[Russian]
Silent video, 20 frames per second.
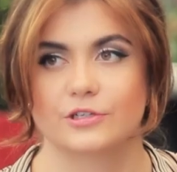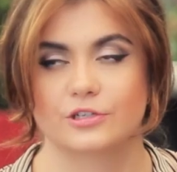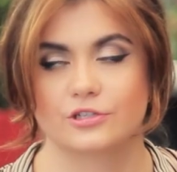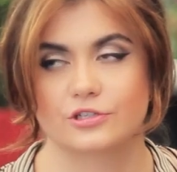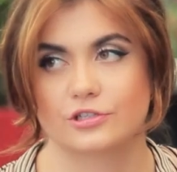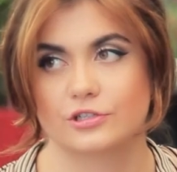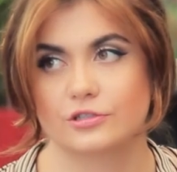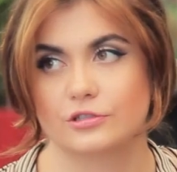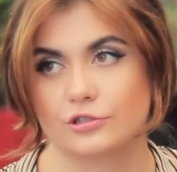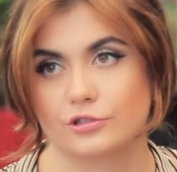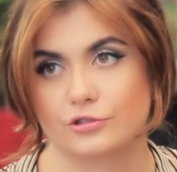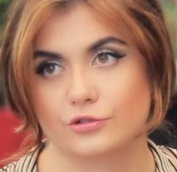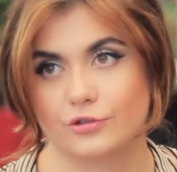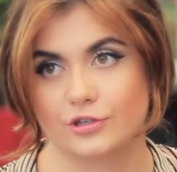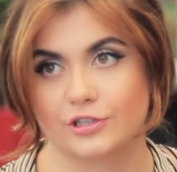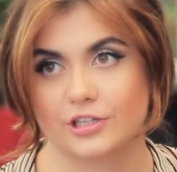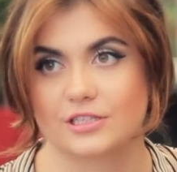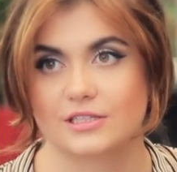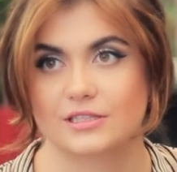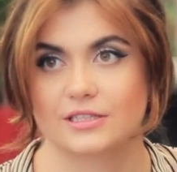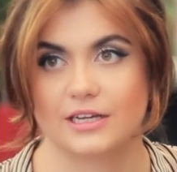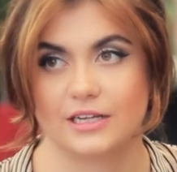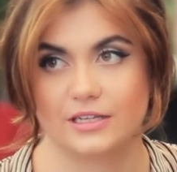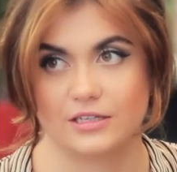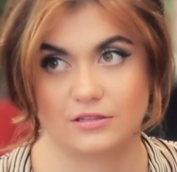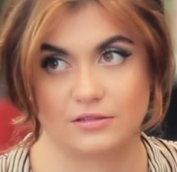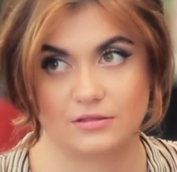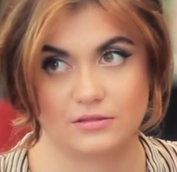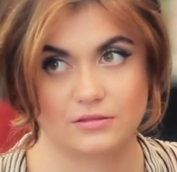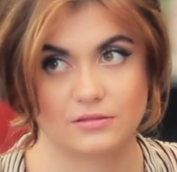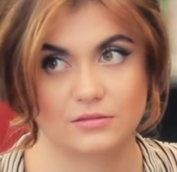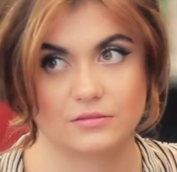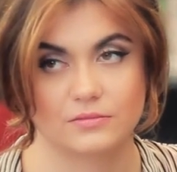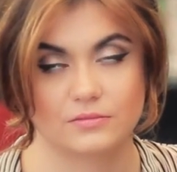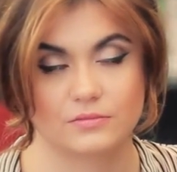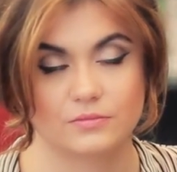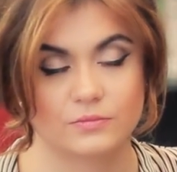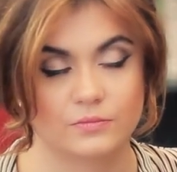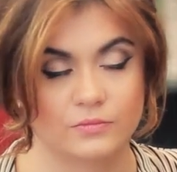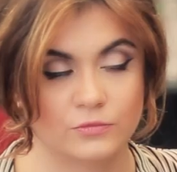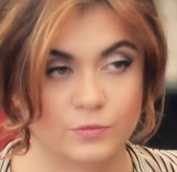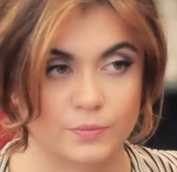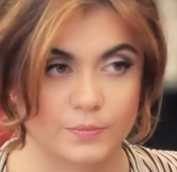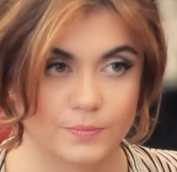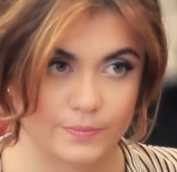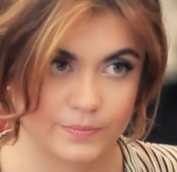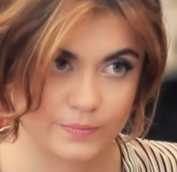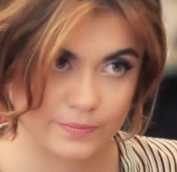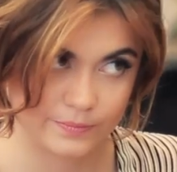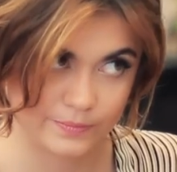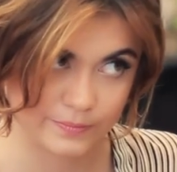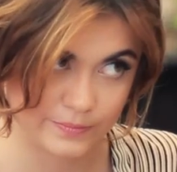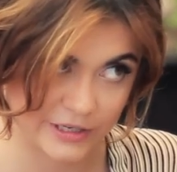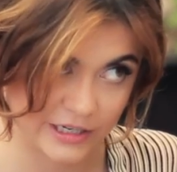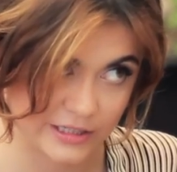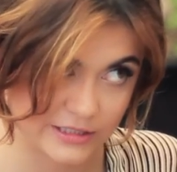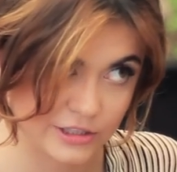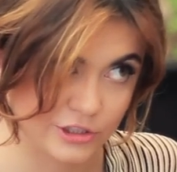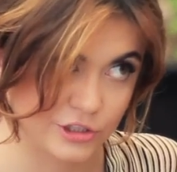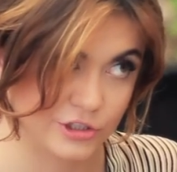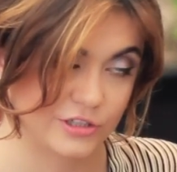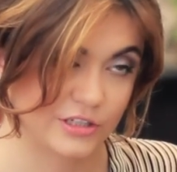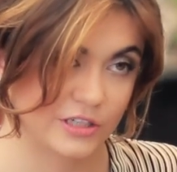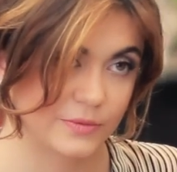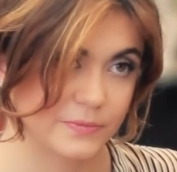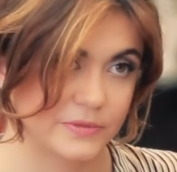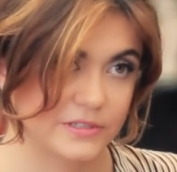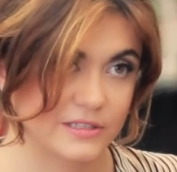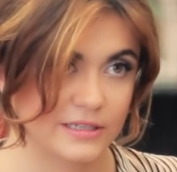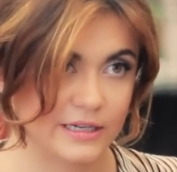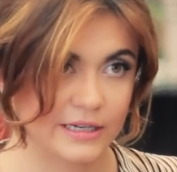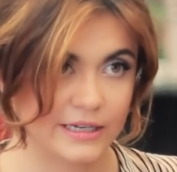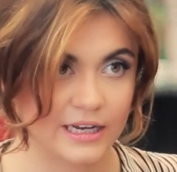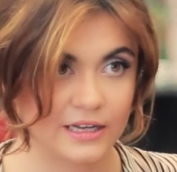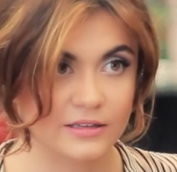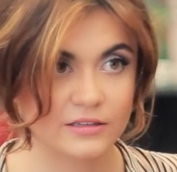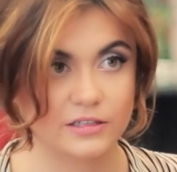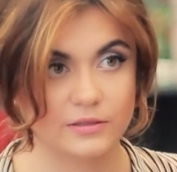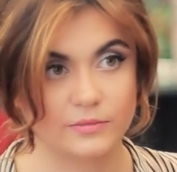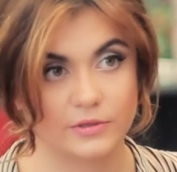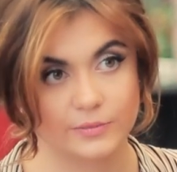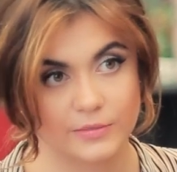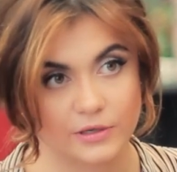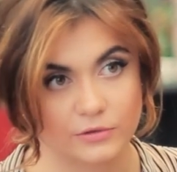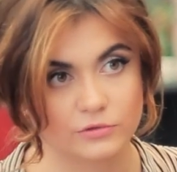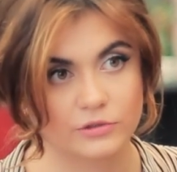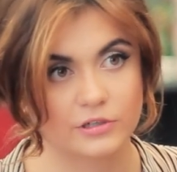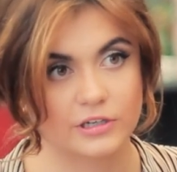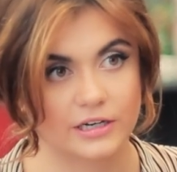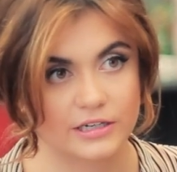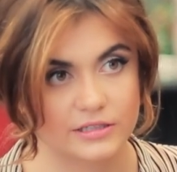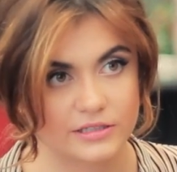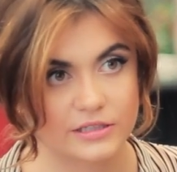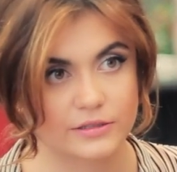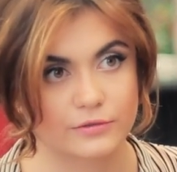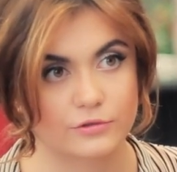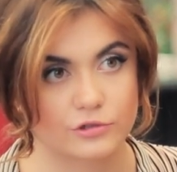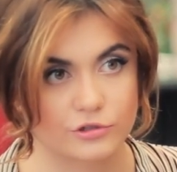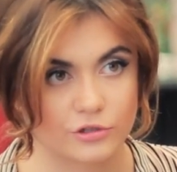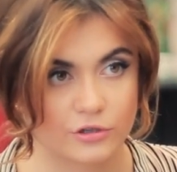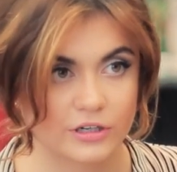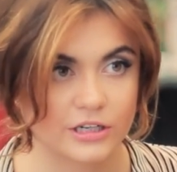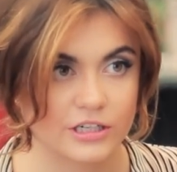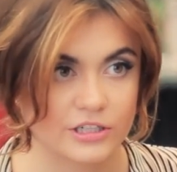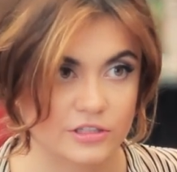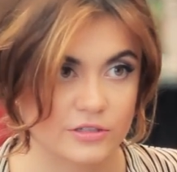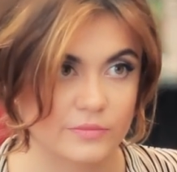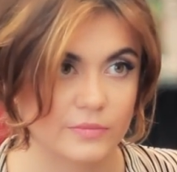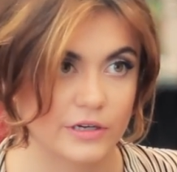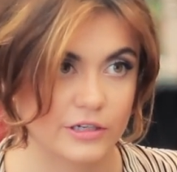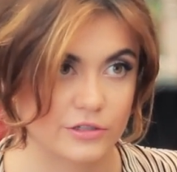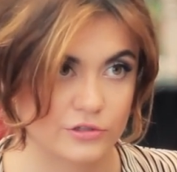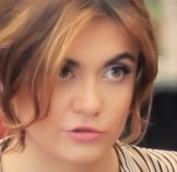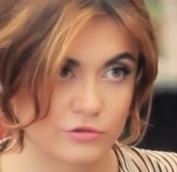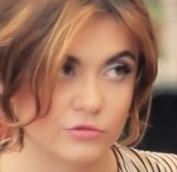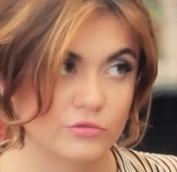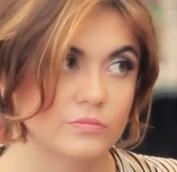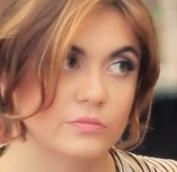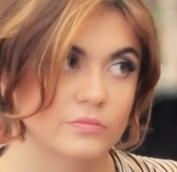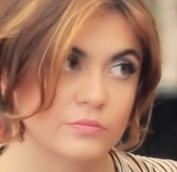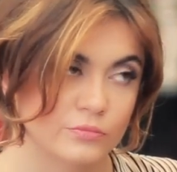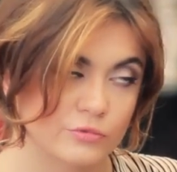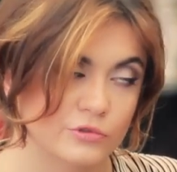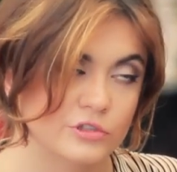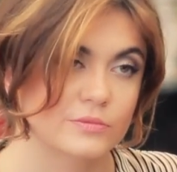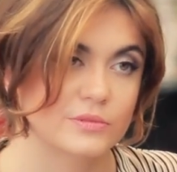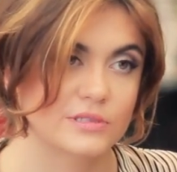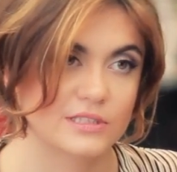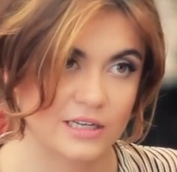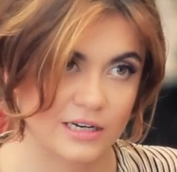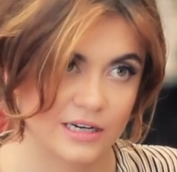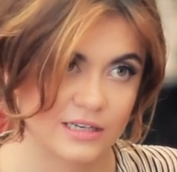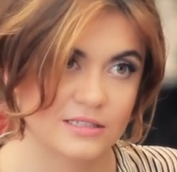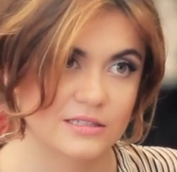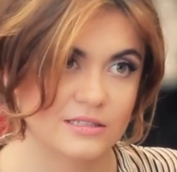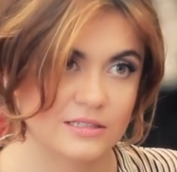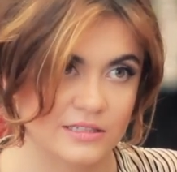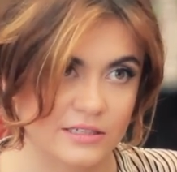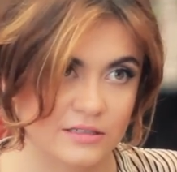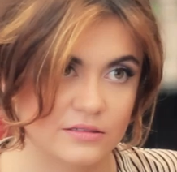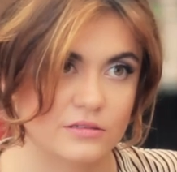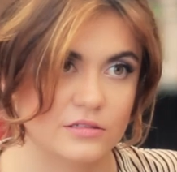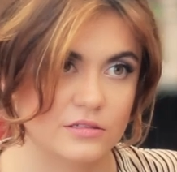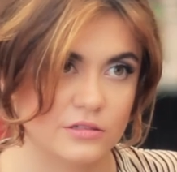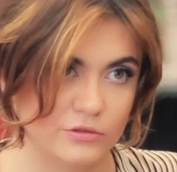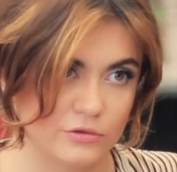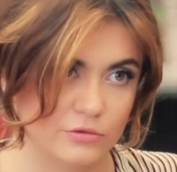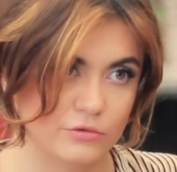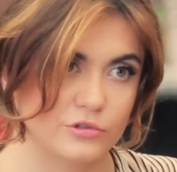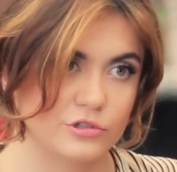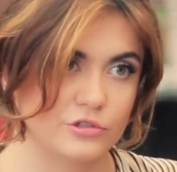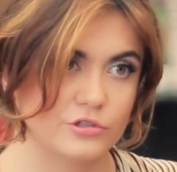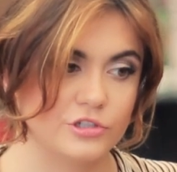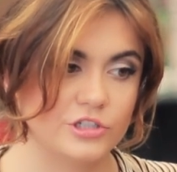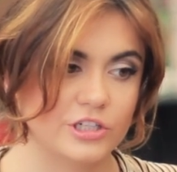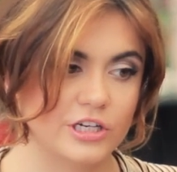мы решили, что она станет ну, практически постоянной. Не могу гарантировать, что каждый матч, но будем стараться делать ее очень